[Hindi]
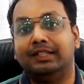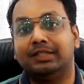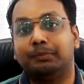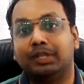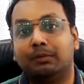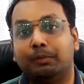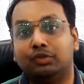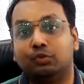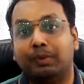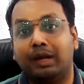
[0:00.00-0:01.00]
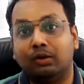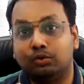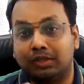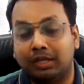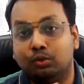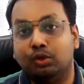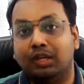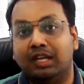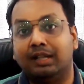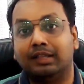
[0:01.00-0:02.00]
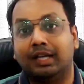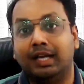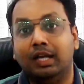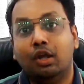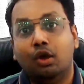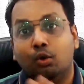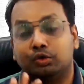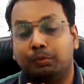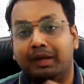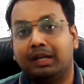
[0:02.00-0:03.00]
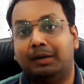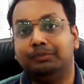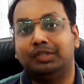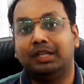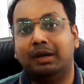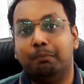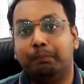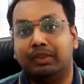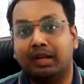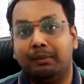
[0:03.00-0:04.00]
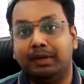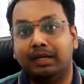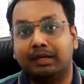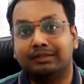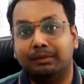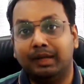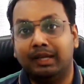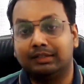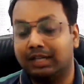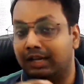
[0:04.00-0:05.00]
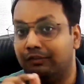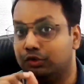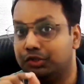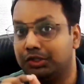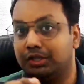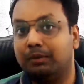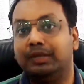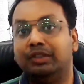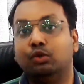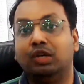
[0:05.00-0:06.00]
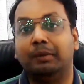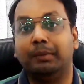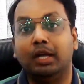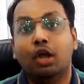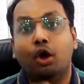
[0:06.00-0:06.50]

हैं जब तक पशुपालक उसका दूध निकालता है उसमें कम से कम पंद्रह मिनट का समय लगता है वो छिद्र बंद होने में